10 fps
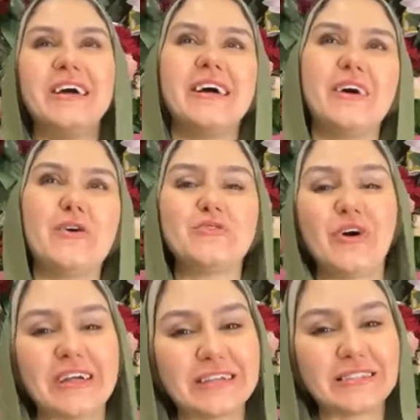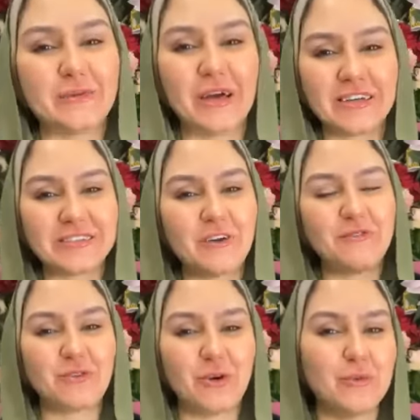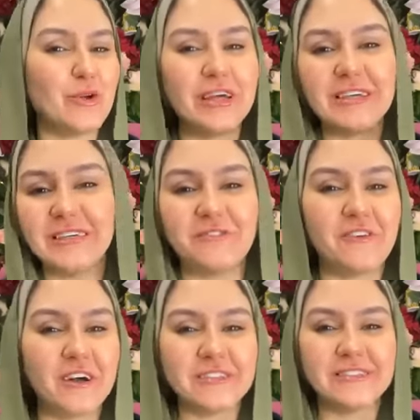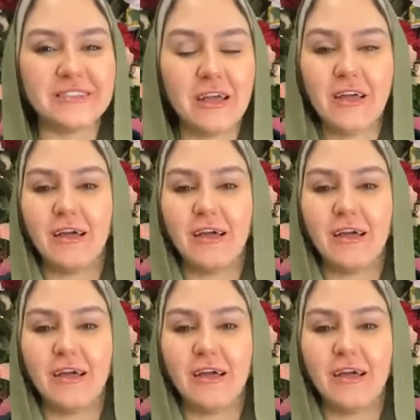آه، خدوا اجازه بقى سافروا اعملوا اي فن